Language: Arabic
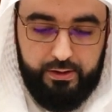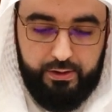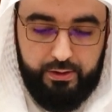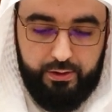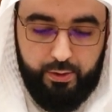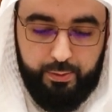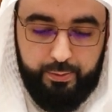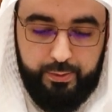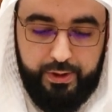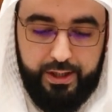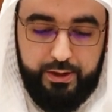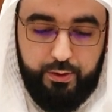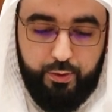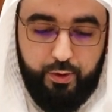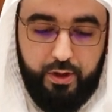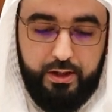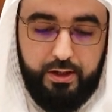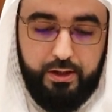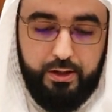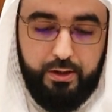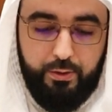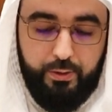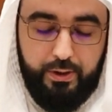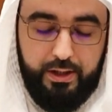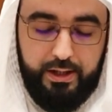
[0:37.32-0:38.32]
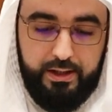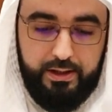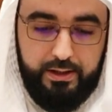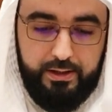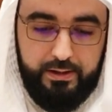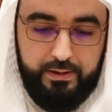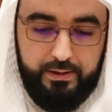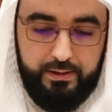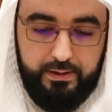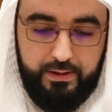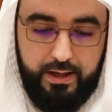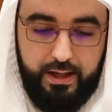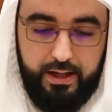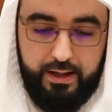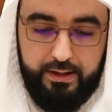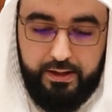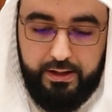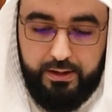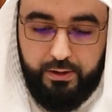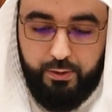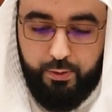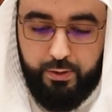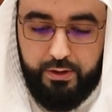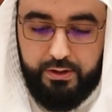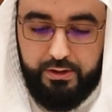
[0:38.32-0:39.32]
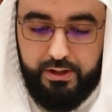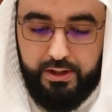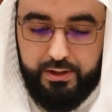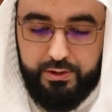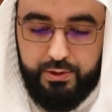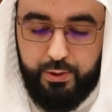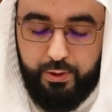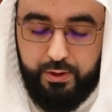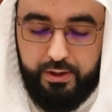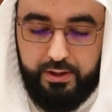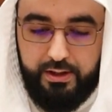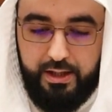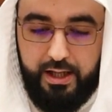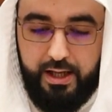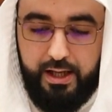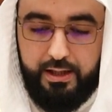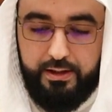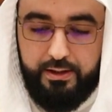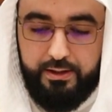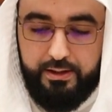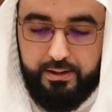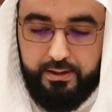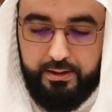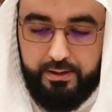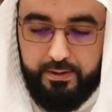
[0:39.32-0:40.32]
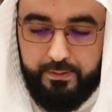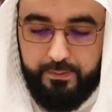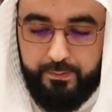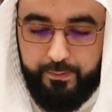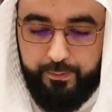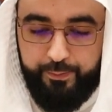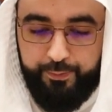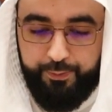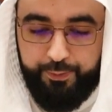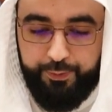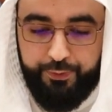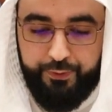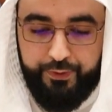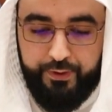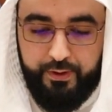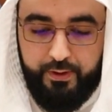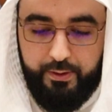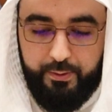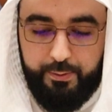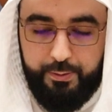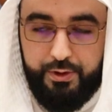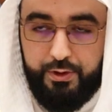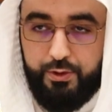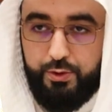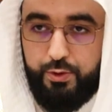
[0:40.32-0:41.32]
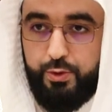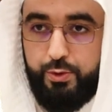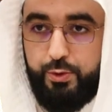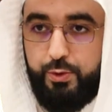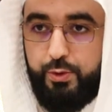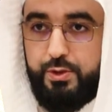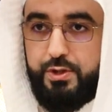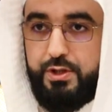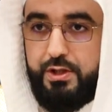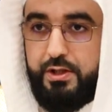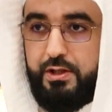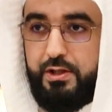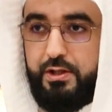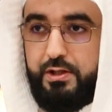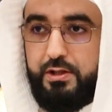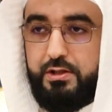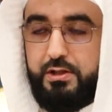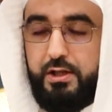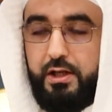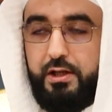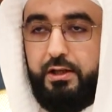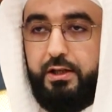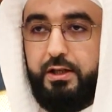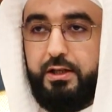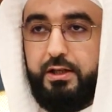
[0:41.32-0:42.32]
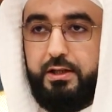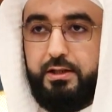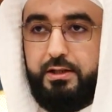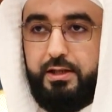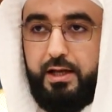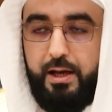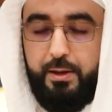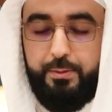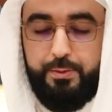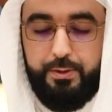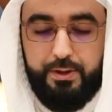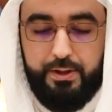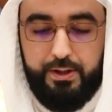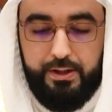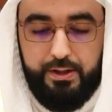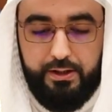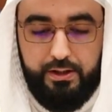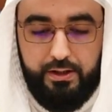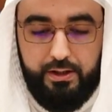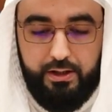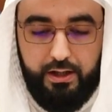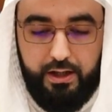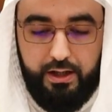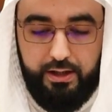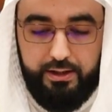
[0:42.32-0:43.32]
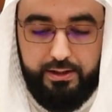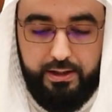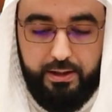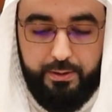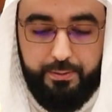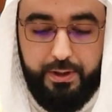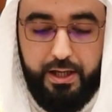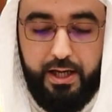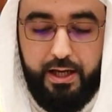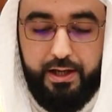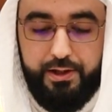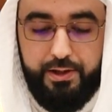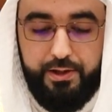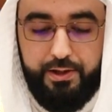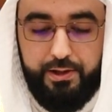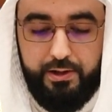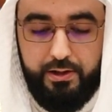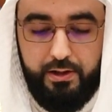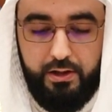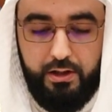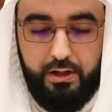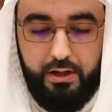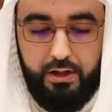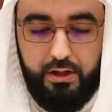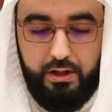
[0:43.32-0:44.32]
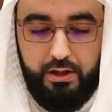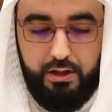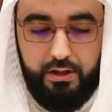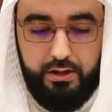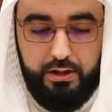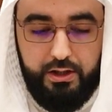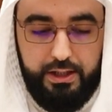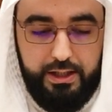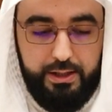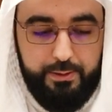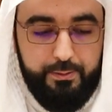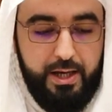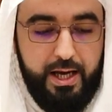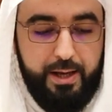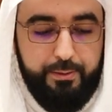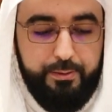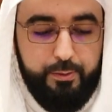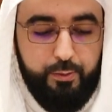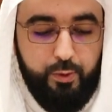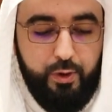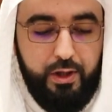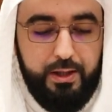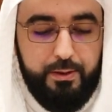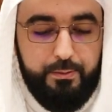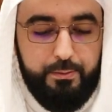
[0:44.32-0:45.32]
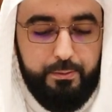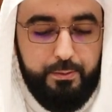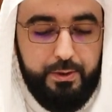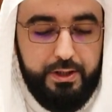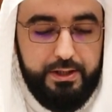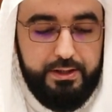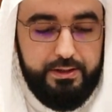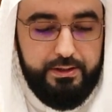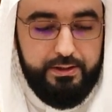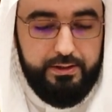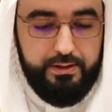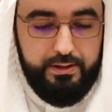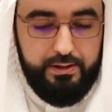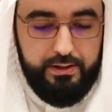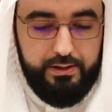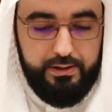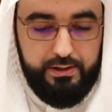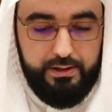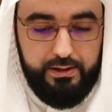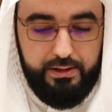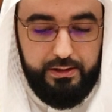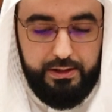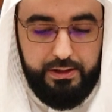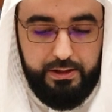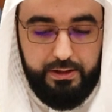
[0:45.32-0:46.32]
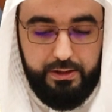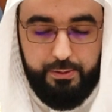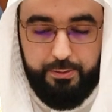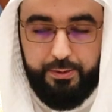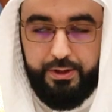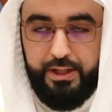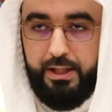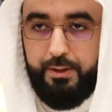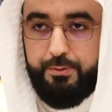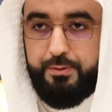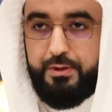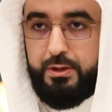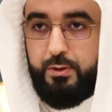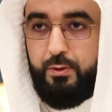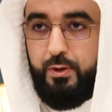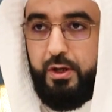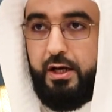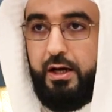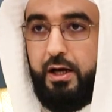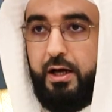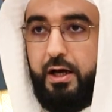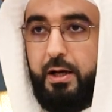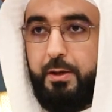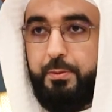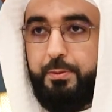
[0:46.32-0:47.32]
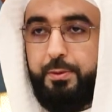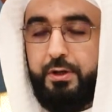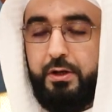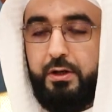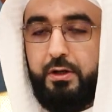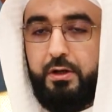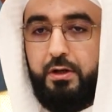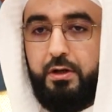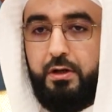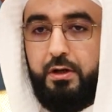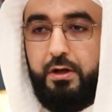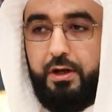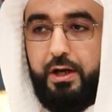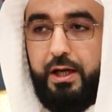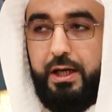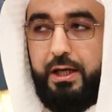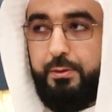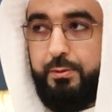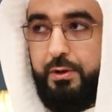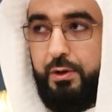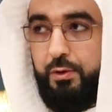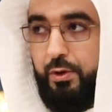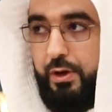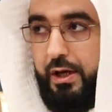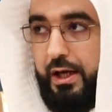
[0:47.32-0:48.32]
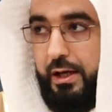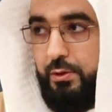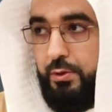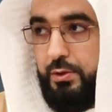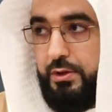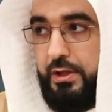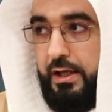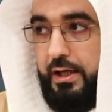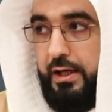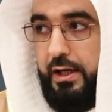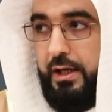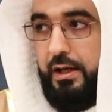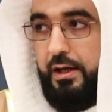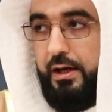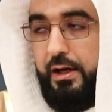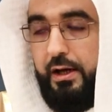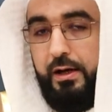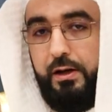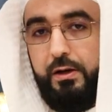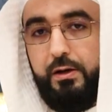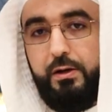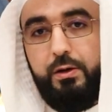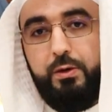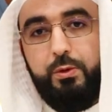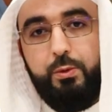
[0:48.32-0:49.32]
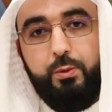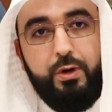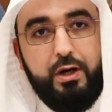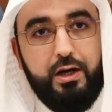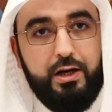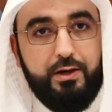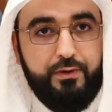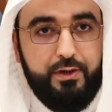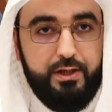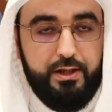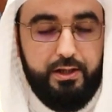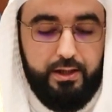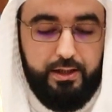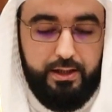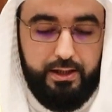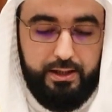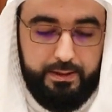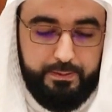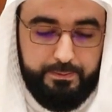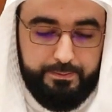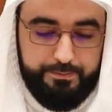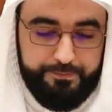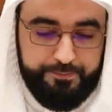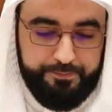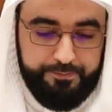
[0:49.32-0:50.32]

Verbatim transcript: ثم أيها الإخوة هذا هو الدرس الثالث من دروس شرح كتاب الكبائر للإمام محمد بن عبد الوهاب رحمه الله تعالى وغفر له